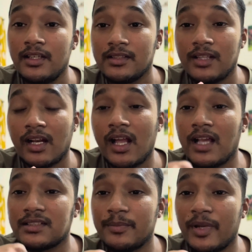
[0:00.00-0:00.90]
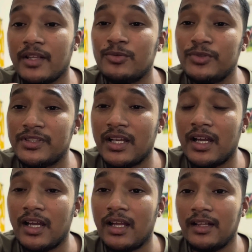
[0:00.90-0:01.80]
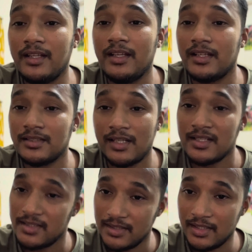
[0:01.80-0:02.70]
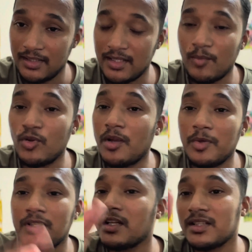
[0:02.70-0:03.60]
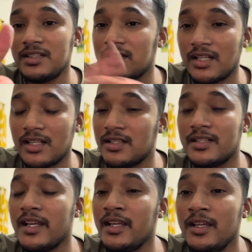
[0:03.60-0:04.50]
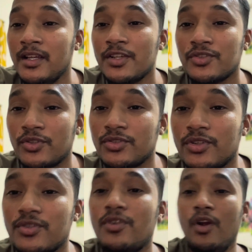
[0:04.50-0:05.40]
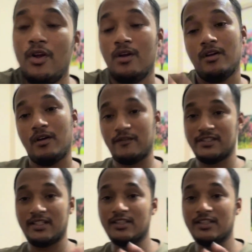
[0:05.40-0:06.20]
তারা আসে প্রায় দুইটার দিকে আসে লাঞ্চের থেকে তারপর আবার তারা তিনটা সাড়ে তিনটায় সচরাচর অফিস থেকে